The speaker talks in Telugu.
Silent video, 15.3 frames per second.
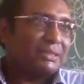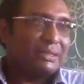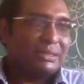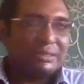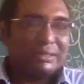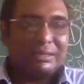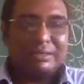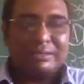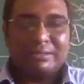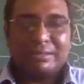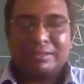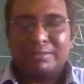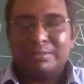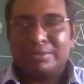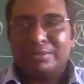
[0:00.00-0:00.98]
ఏదైనా
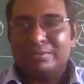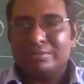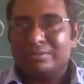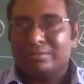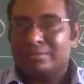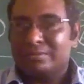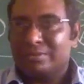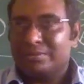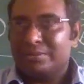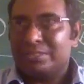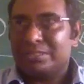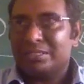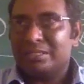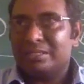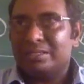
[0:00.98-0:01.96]
సరే మనం
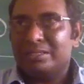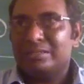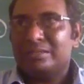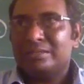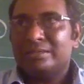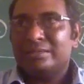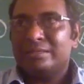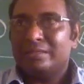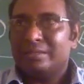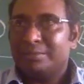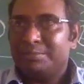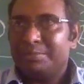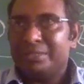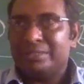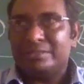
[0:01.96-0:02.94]
విషయాన్ని
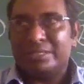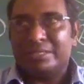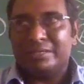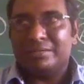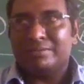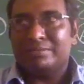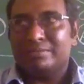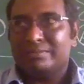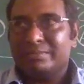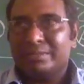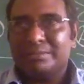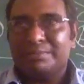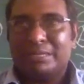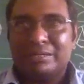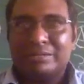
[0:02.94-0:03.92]
రిపీట్ చేయడం
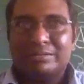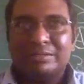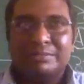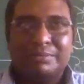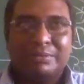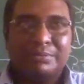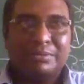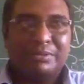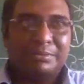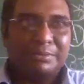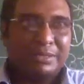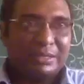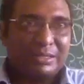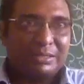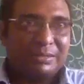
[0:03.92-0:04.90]
మీరు పాఠం చెప్పినప్పుడు
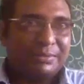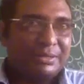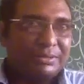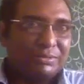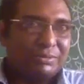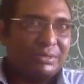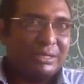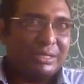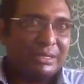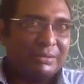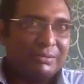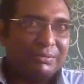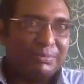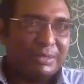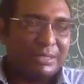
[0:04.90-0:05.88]
ఎప్పుడైనా గమనించి ఉంటారు
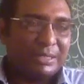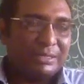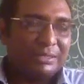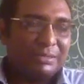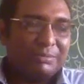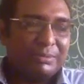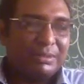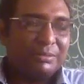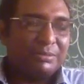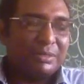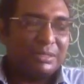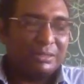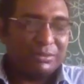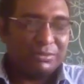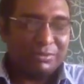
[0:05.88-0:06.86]
నేను పాఠాలు
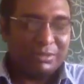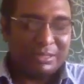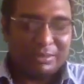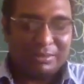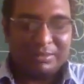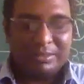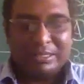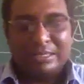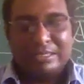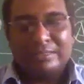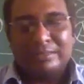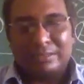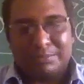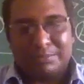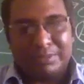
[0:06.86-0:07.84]
చెప్పేటప్పుడు అంతా కూడా
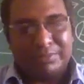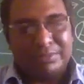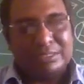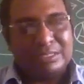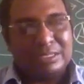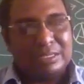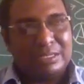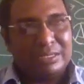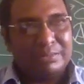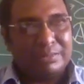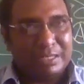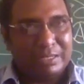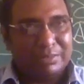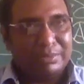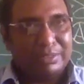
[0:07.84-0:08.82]
చెప్పిన విషయాన్నే
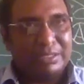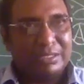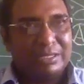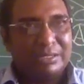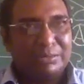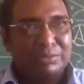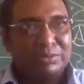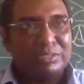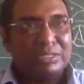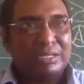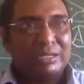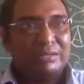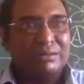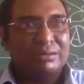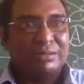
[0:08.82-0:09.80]
పదే పదే రెండు మూడు
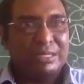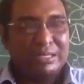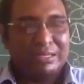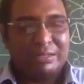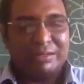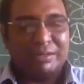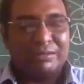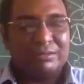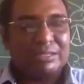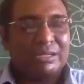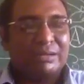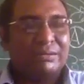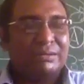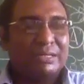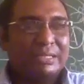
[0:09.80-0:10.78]
సార్లు లేదా నాలుగు
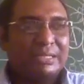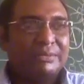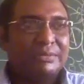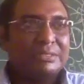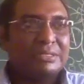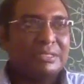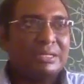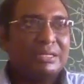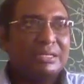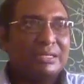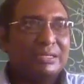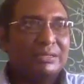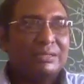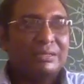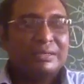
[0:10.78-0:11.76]
సార్లు అదే విషయాన్ని
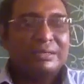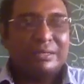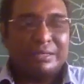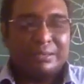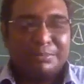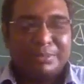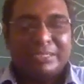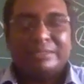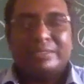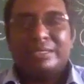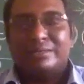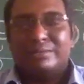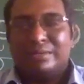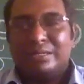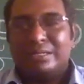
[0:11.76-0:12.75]
రిపీట్
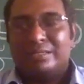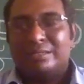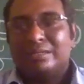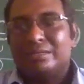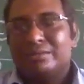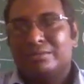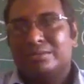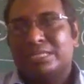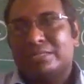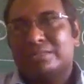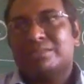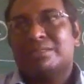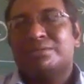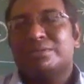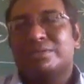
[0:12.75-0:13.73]
చేయడం అనేది నేను
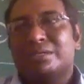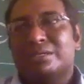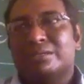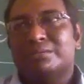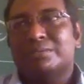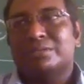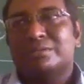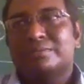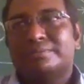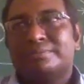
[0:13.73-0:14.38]
చేస్తూ ఉంటాను అన్నమాట